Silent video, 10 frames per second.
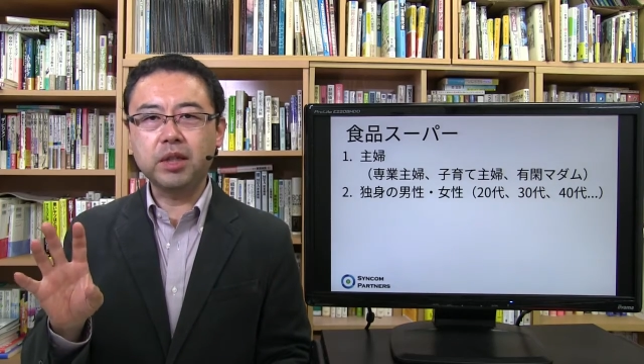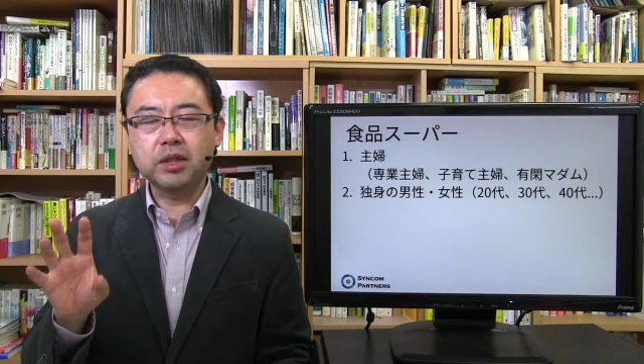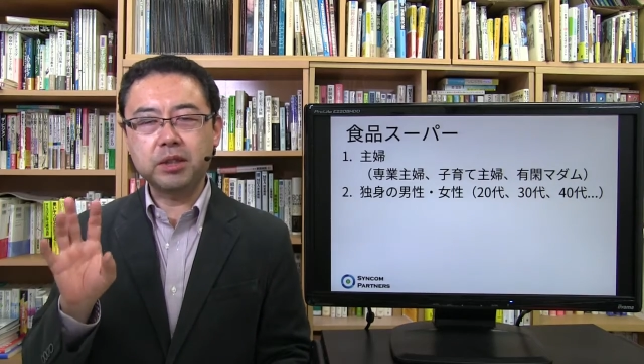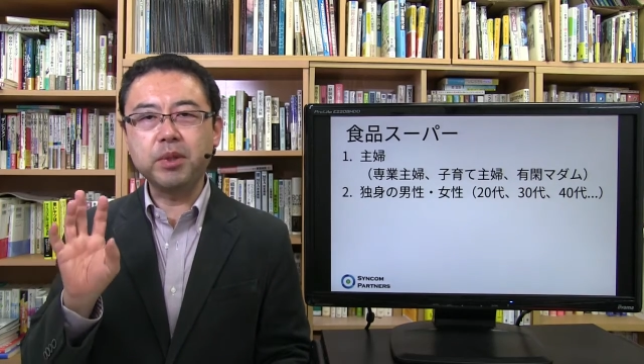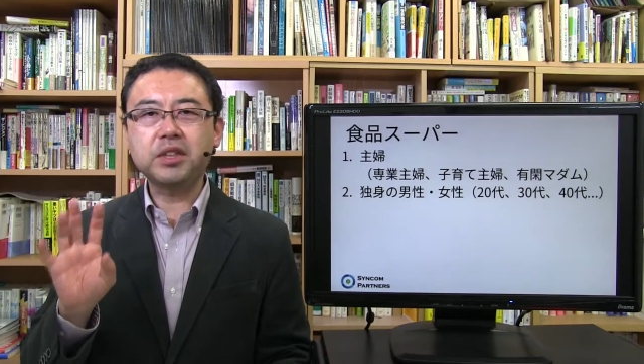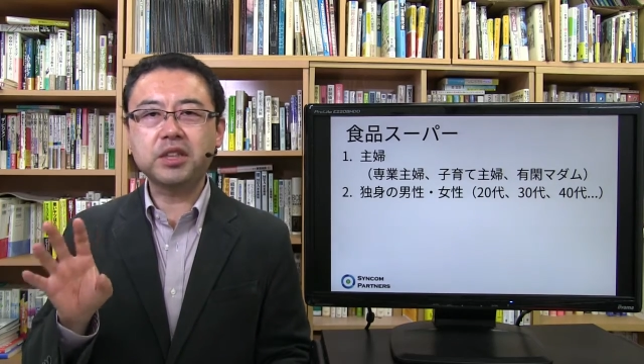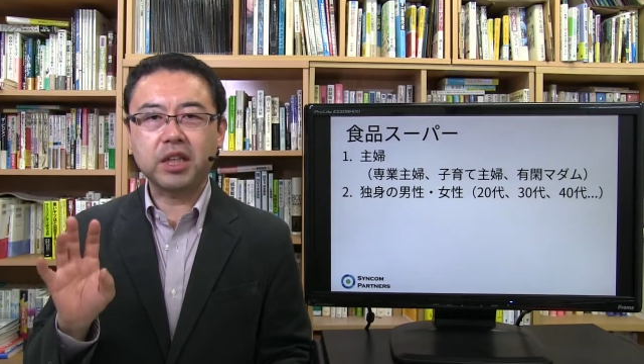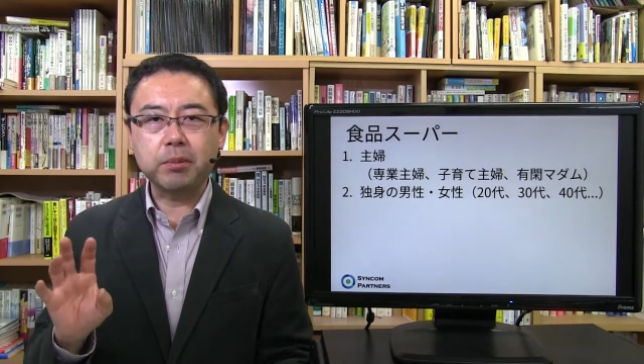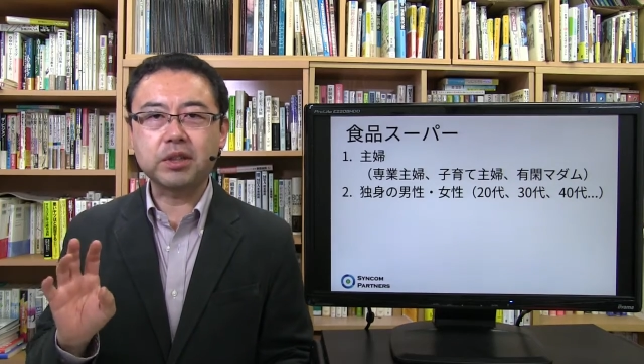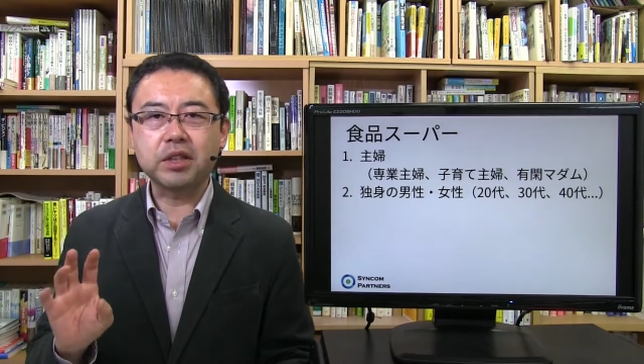まあ、決めつけ
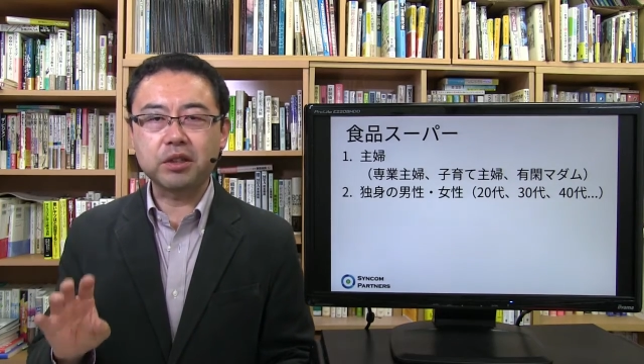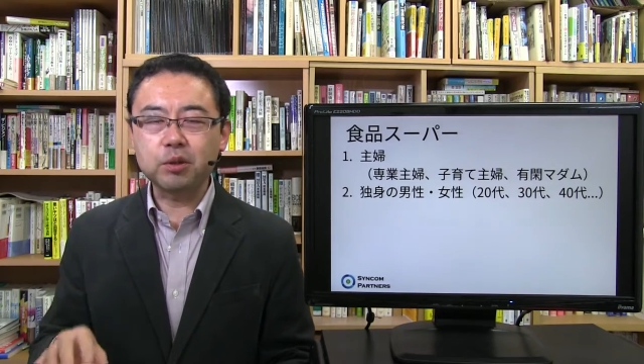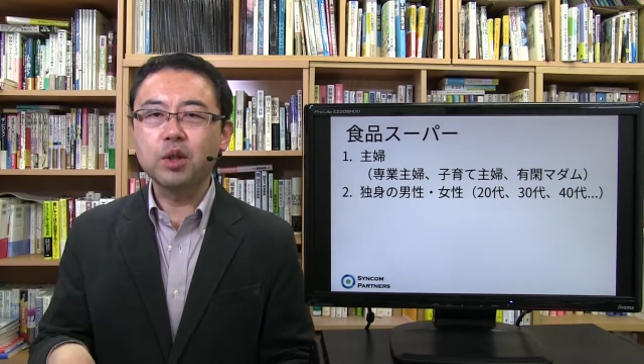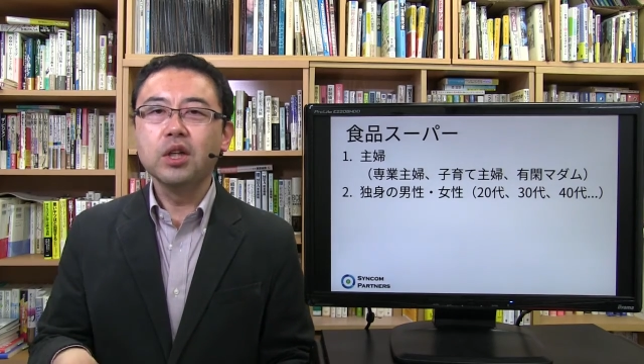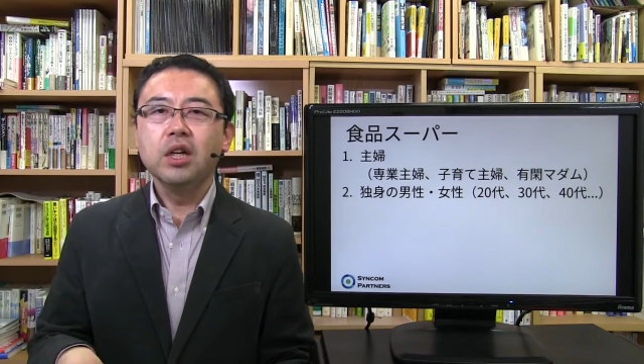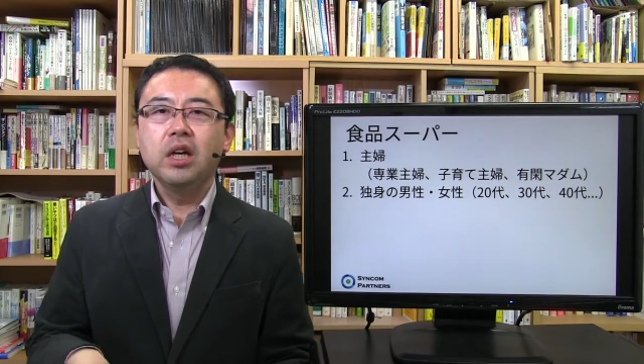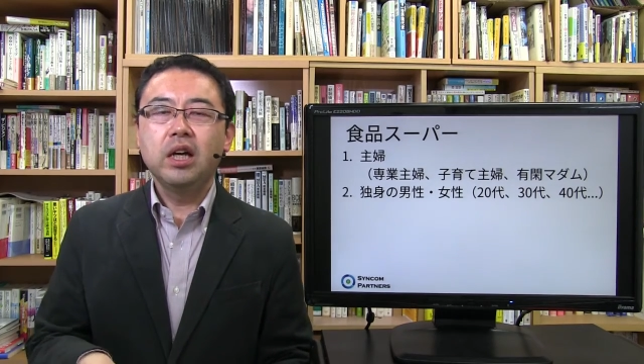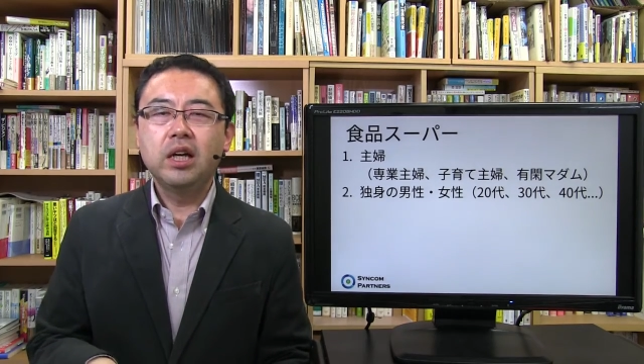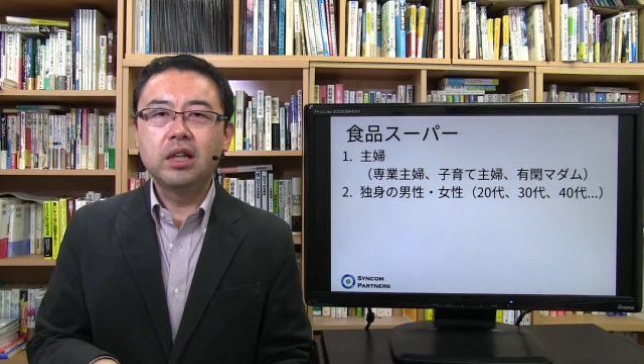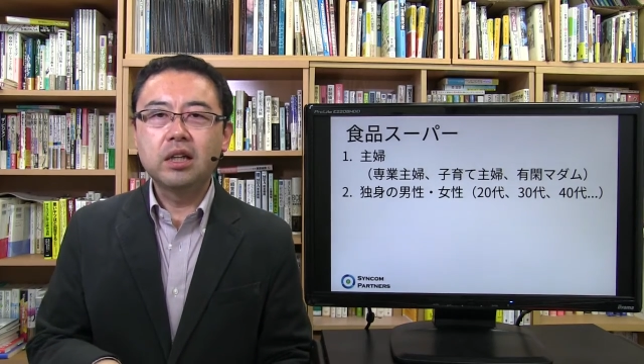ちゃいけませんけど、
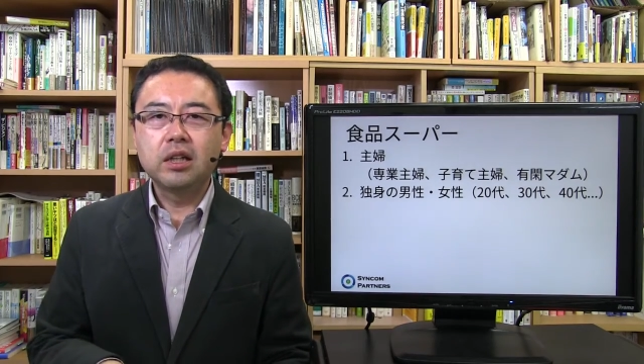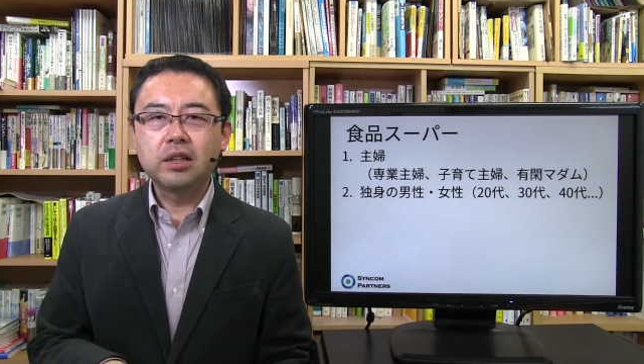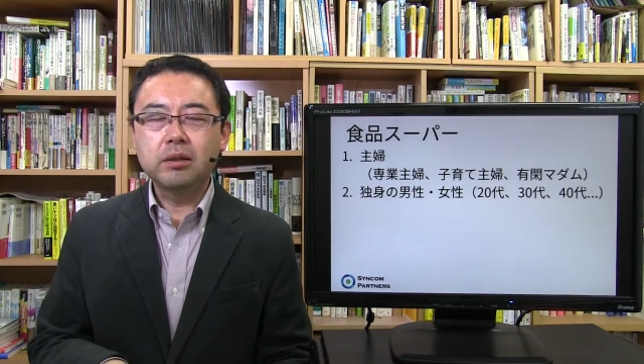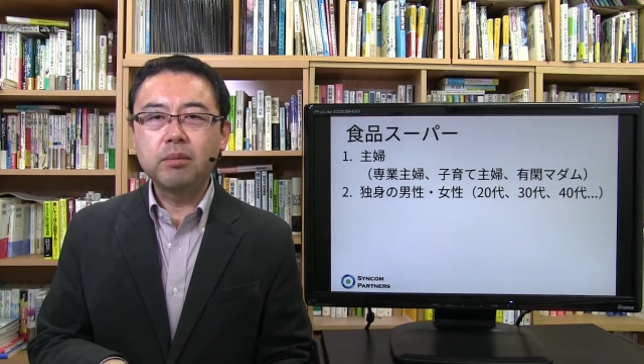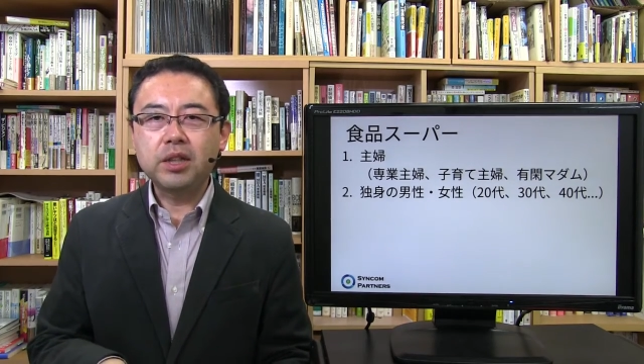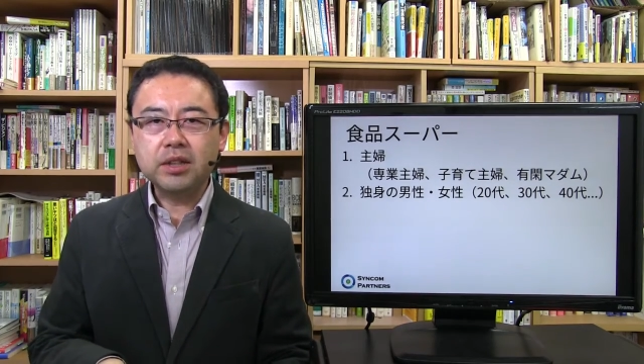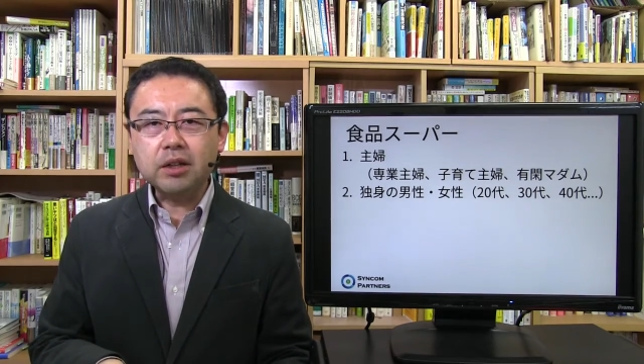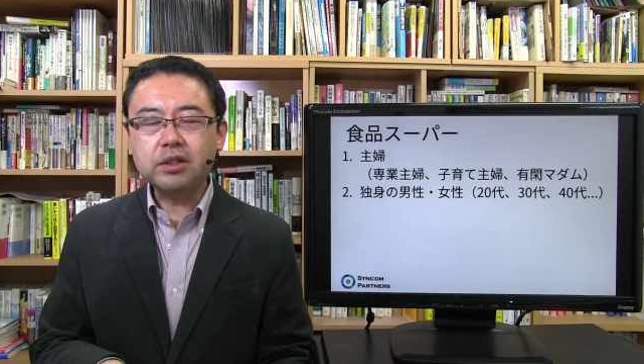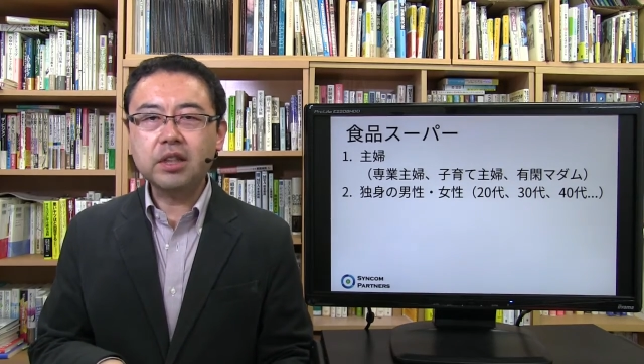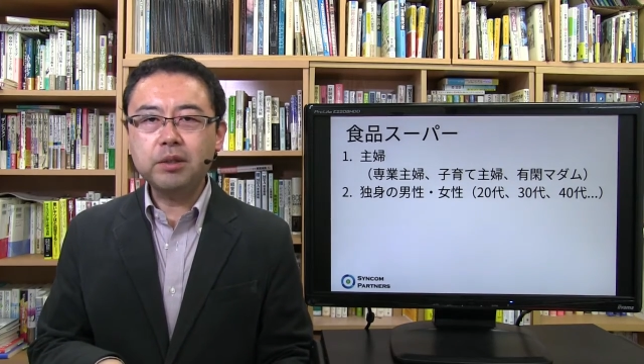まあ、比
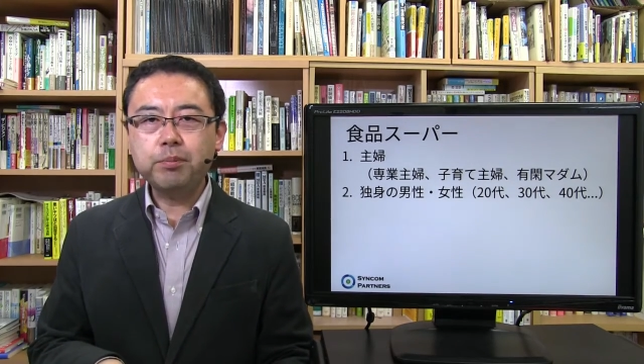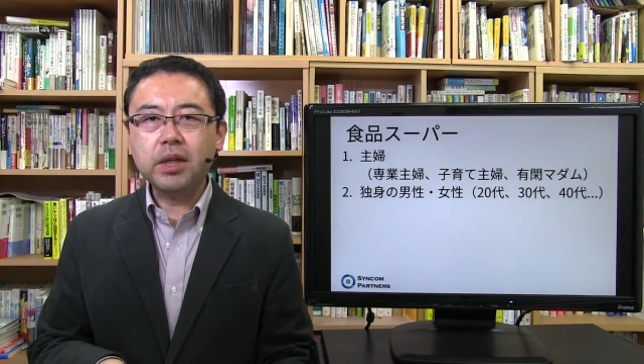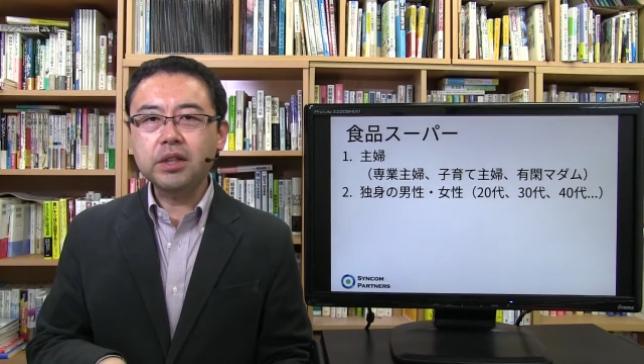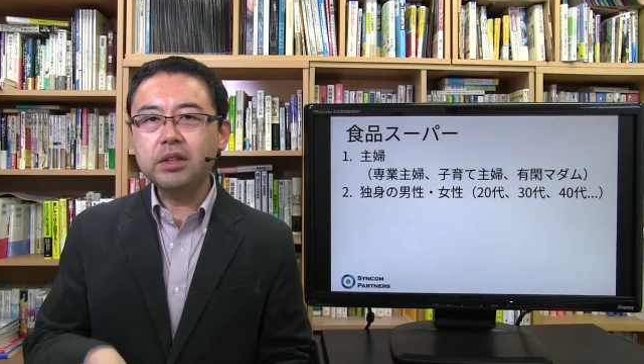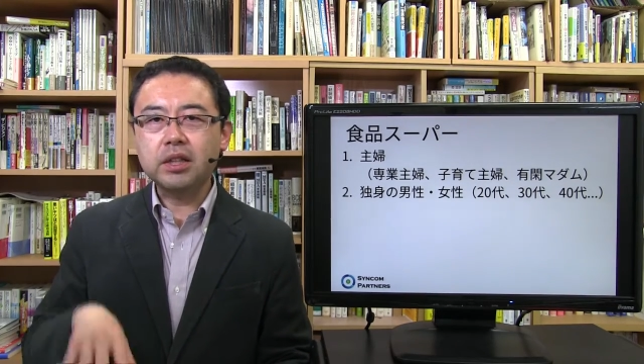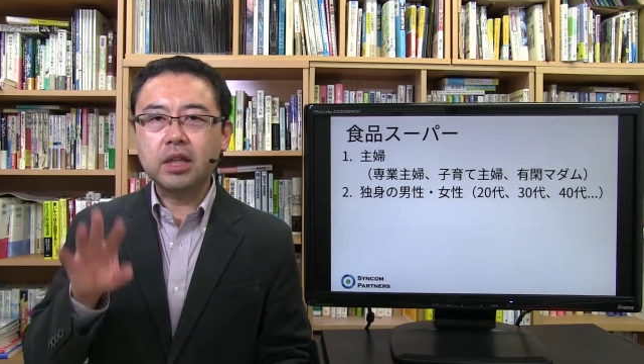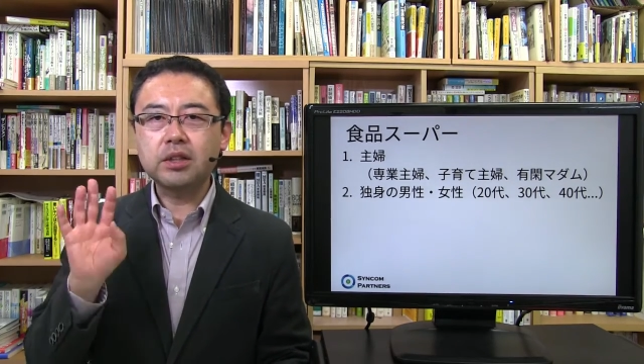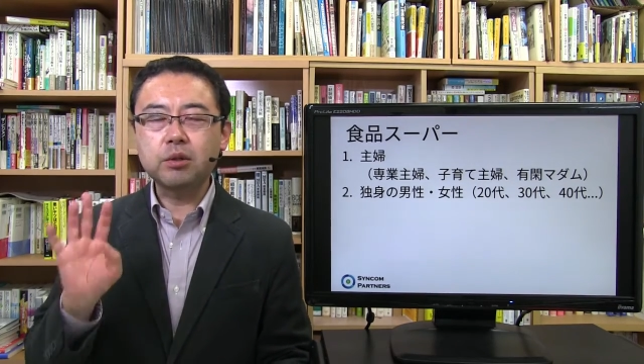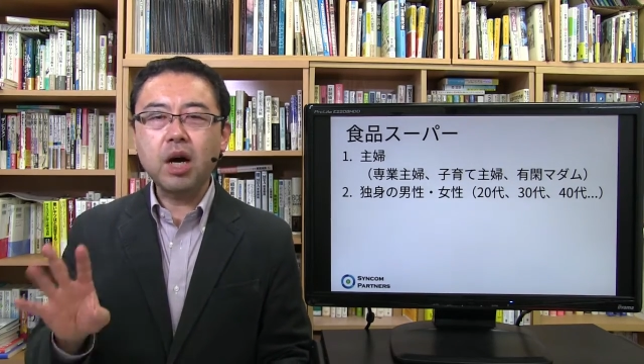較的一般的には男性